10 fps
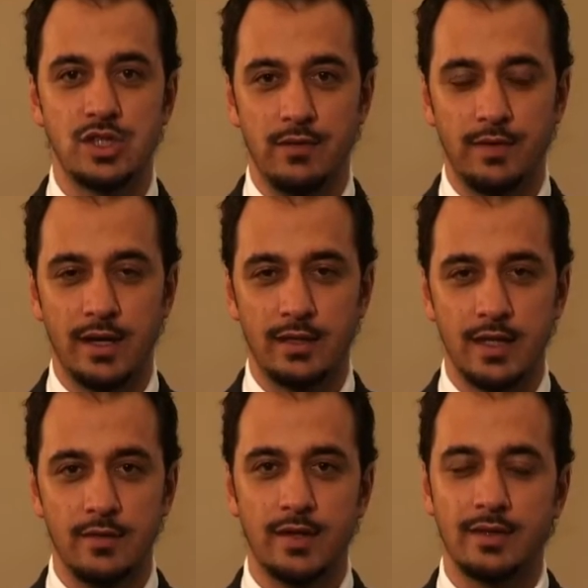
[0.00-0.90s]

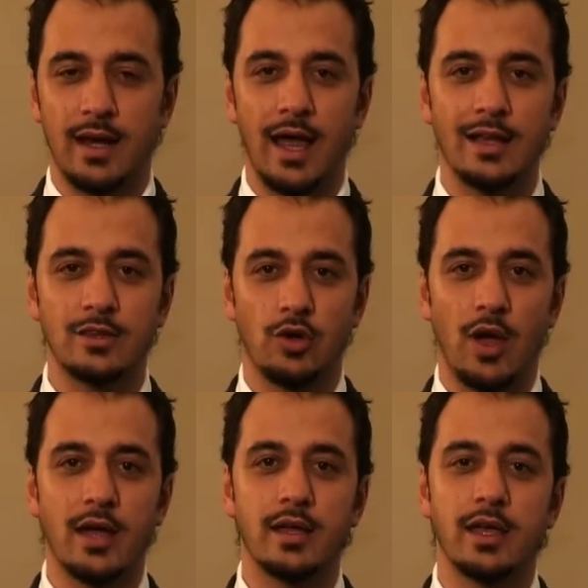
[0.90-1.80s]
significative, tra
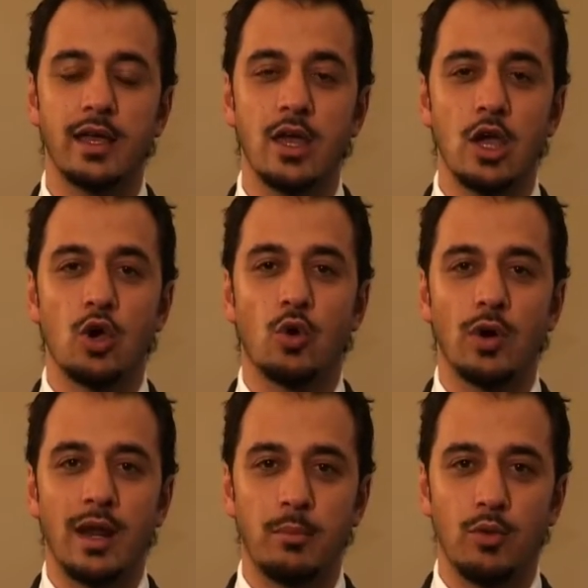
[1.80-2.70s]
l'altro anche
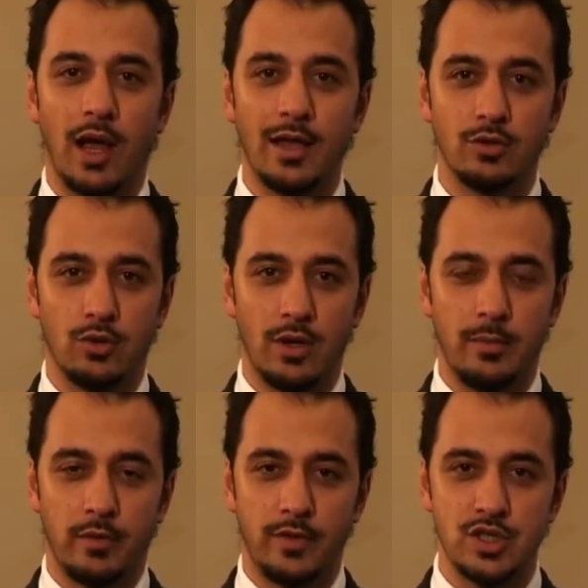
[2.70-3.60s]
collaborando con
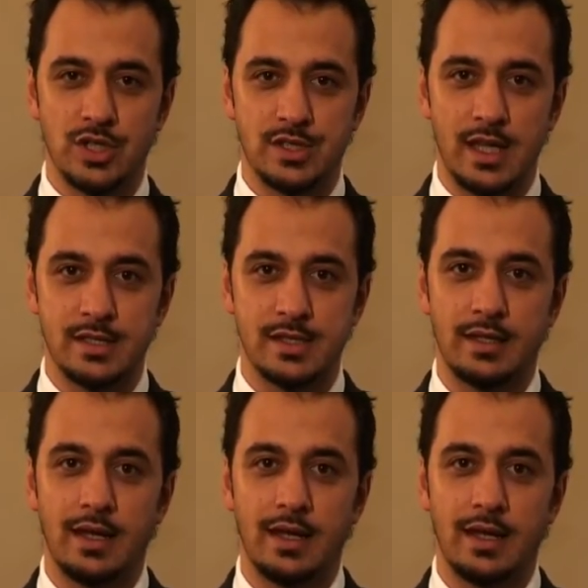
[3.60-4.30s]
la provincia stessa